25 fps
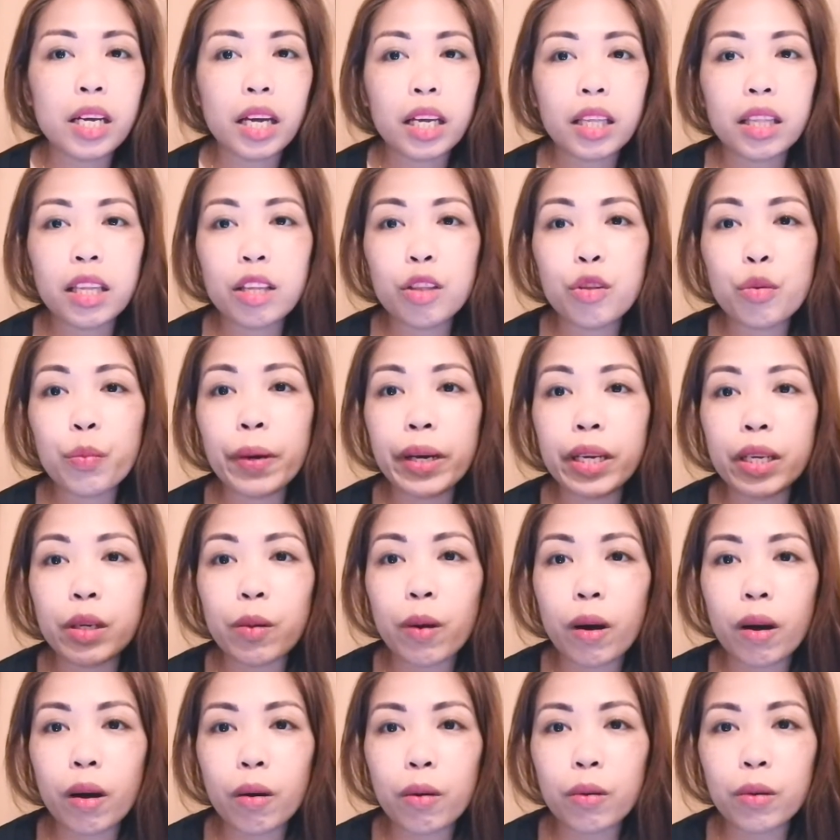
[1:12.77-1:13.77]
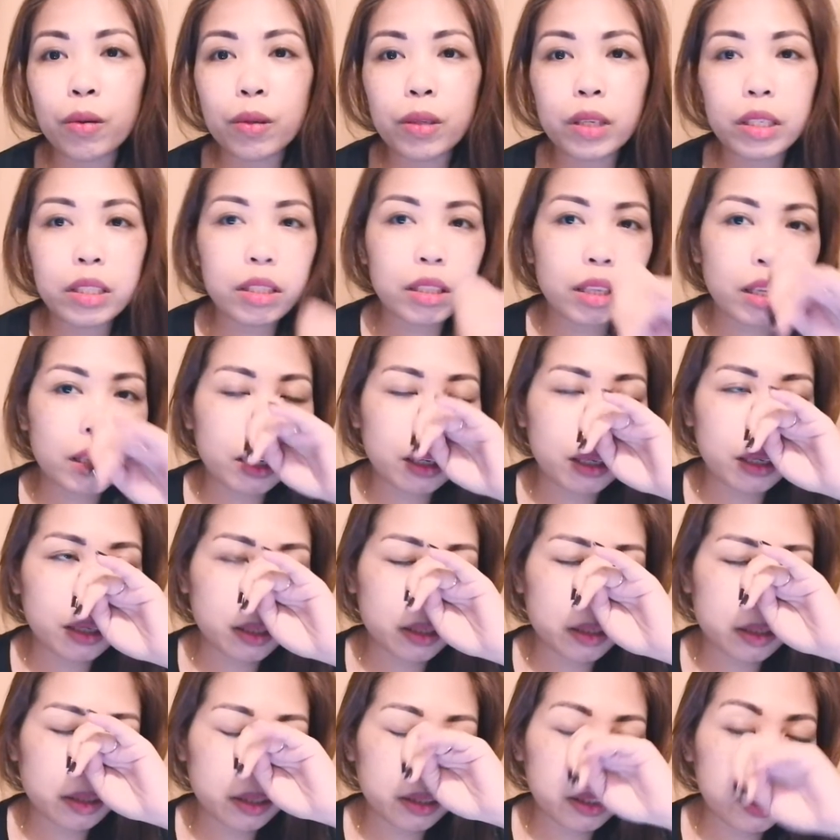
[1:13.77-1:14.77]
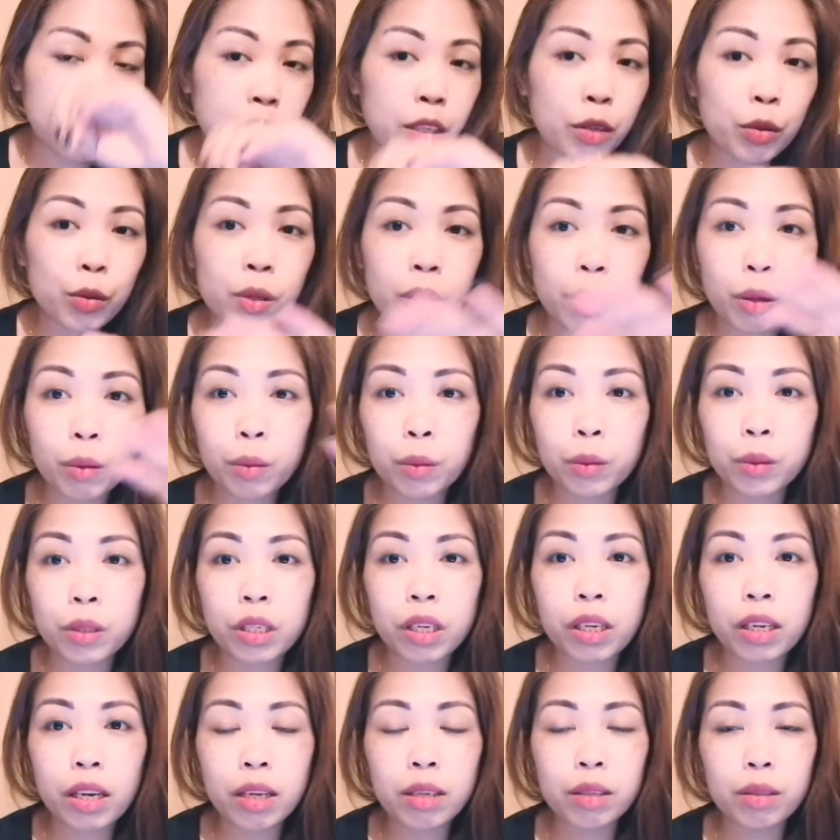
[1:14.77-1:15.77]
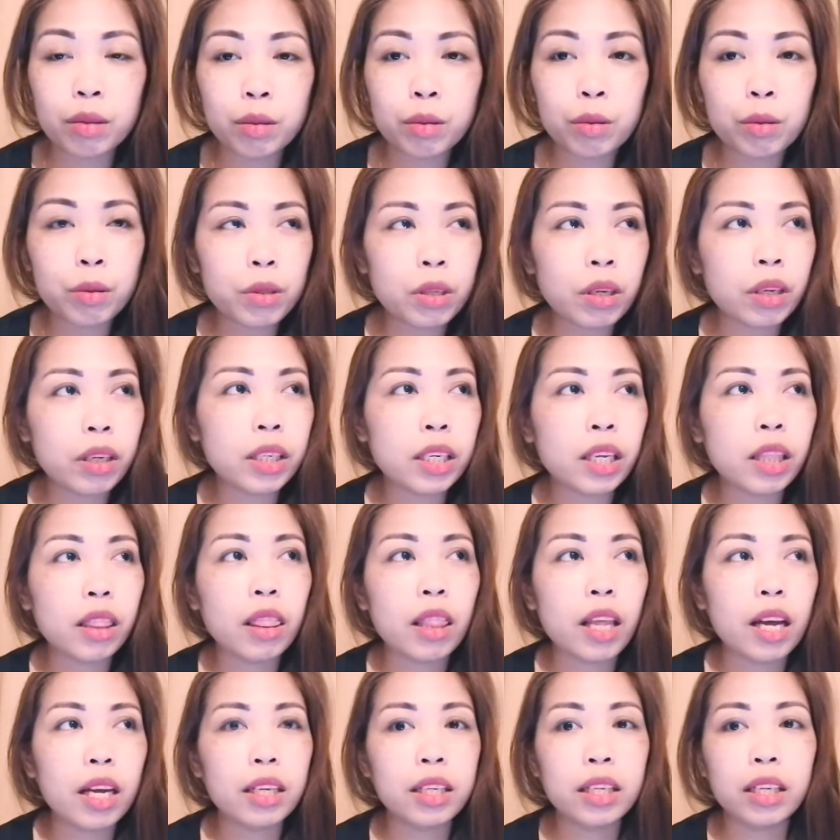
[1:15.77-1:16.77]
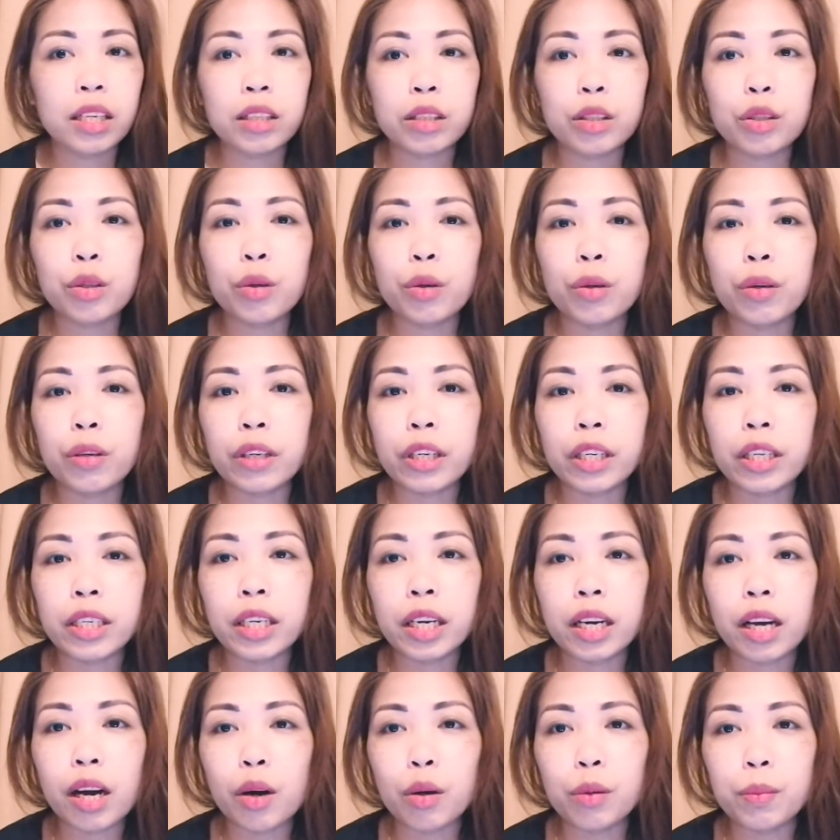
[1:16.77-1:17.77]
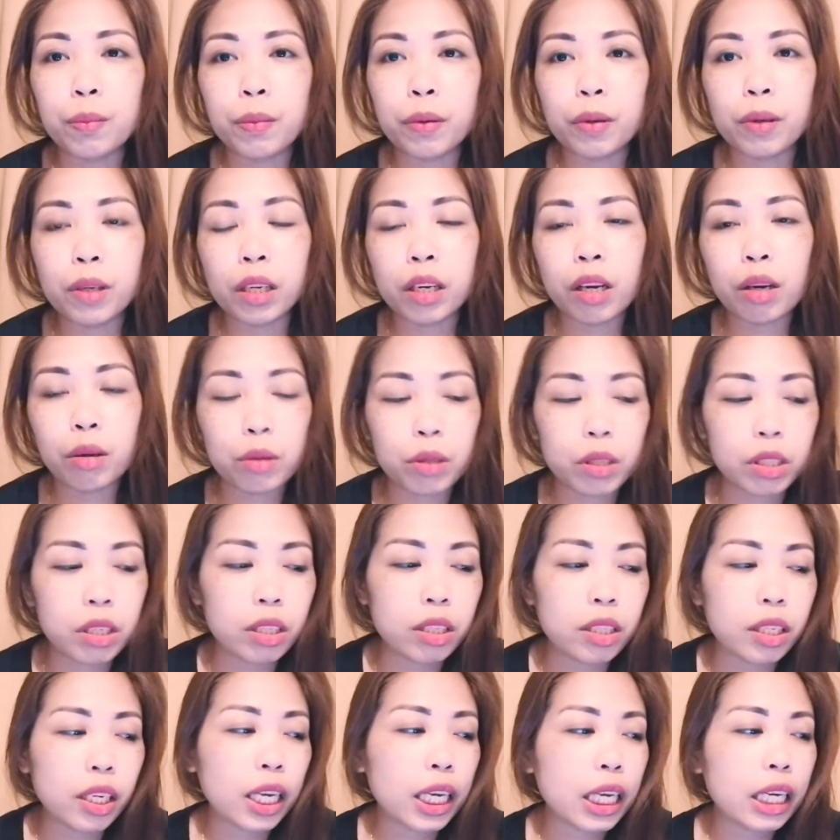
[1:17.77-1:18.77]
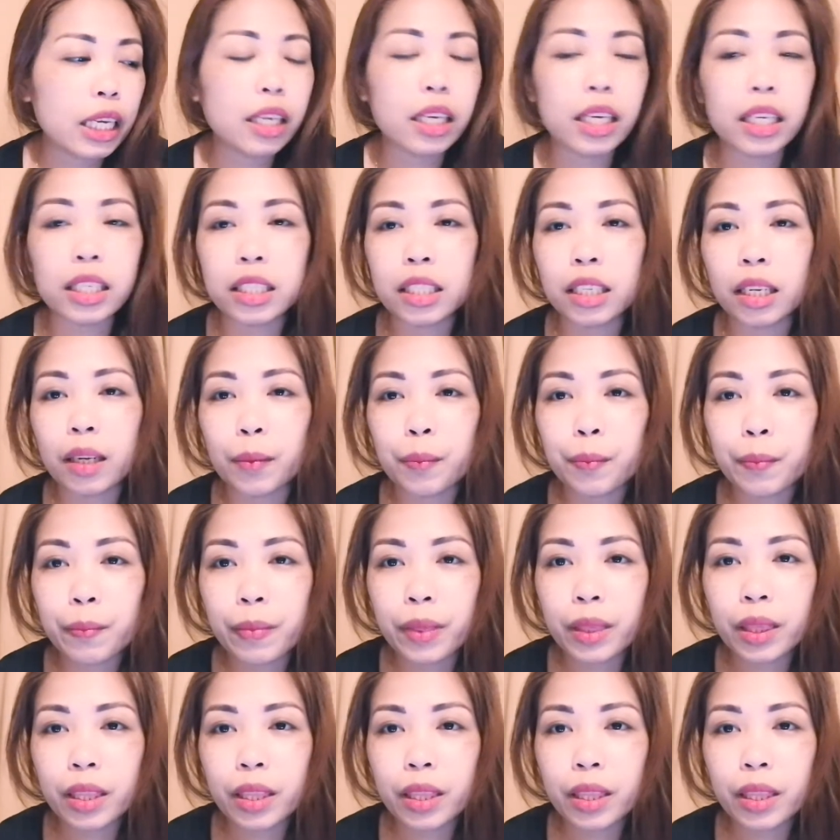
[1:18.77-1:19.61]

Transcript: Eh di tumayo ako kasi nandun ako sa ano, sa gitna ng door, nakaupo lang ako sa sahig kasi